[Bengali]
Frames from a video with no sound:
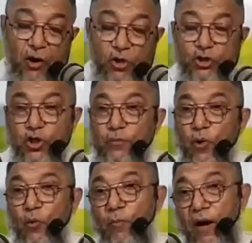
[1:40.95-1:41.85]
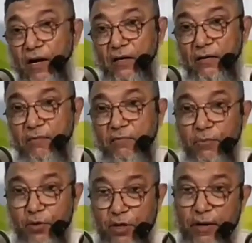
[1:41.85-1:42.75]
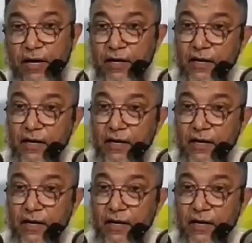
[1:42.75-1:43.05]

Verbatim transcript: অঞ্চল উম্মা পরিবার